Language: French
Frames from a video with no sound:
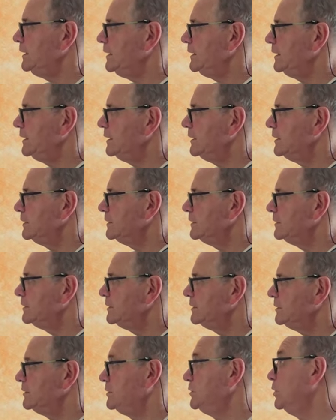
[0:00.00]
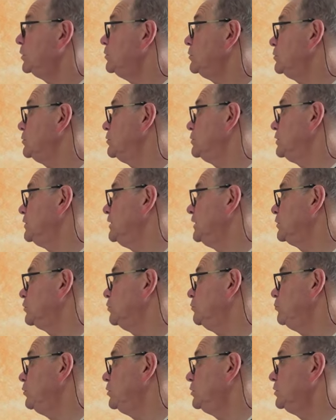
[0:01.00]
est dans les
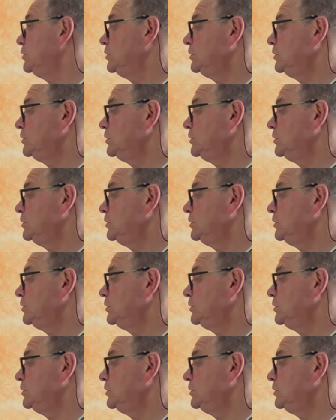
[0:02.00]
combles,